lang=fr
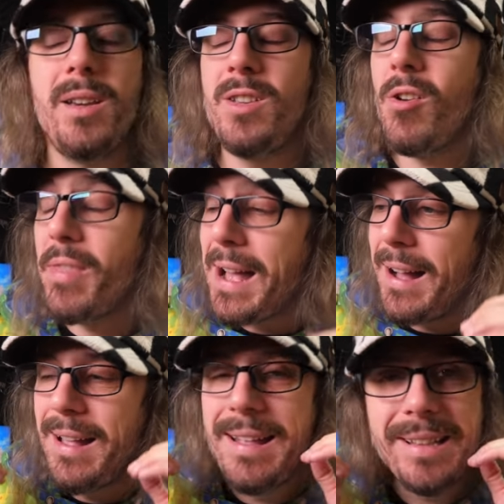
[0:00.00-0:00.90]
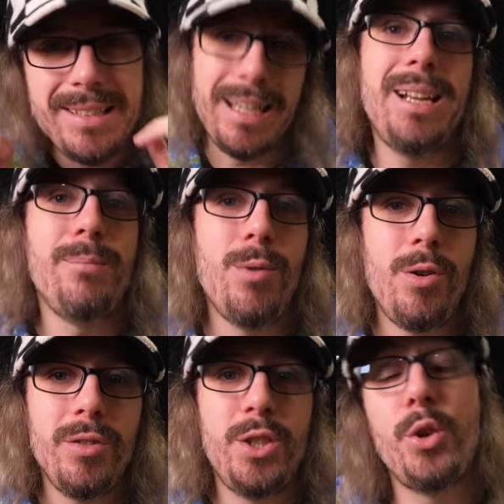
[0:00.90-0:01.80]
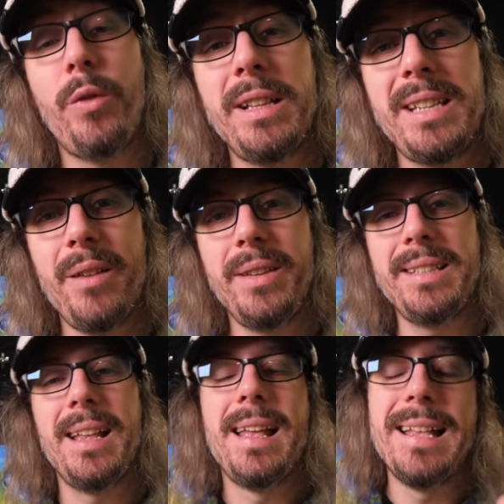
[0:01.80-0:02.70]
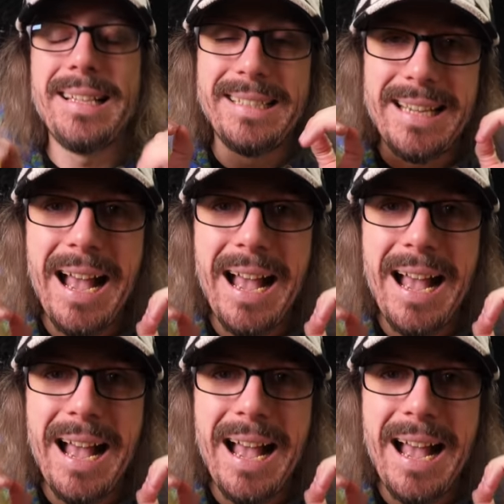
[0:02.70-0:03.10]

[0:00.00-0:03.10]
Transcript: Il y en a tellement des jeux fanservice, c'est